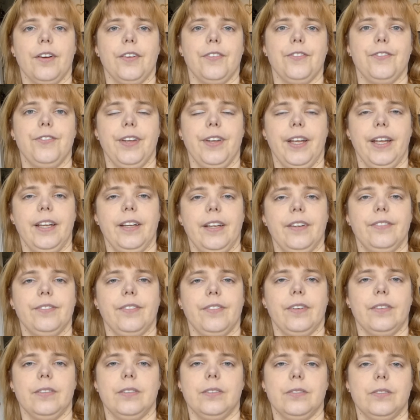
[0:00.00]
weh
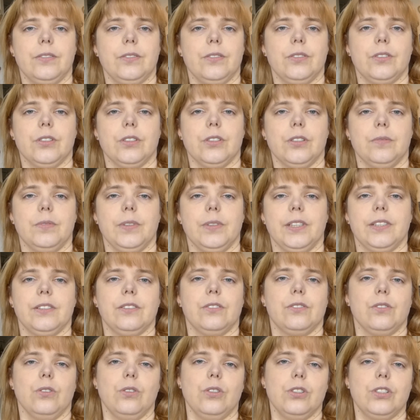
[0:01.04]
und ähm, ich
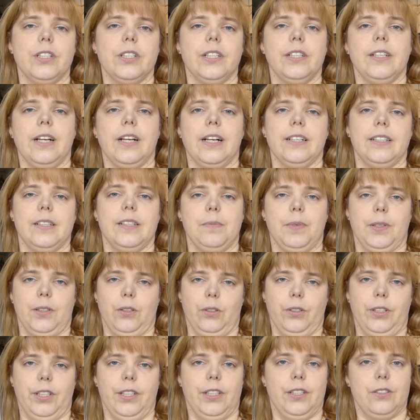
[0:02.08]
sollte ihn halt immer
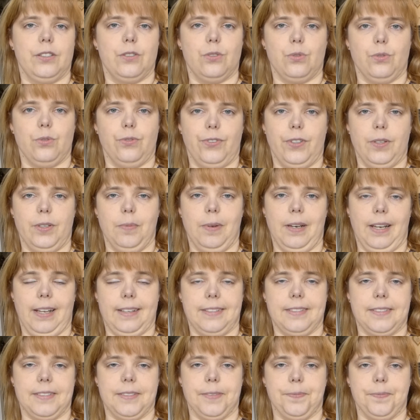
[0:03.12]
noch nicht zu viel
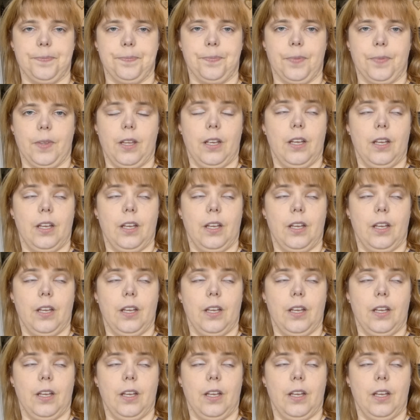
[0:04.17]
belasten.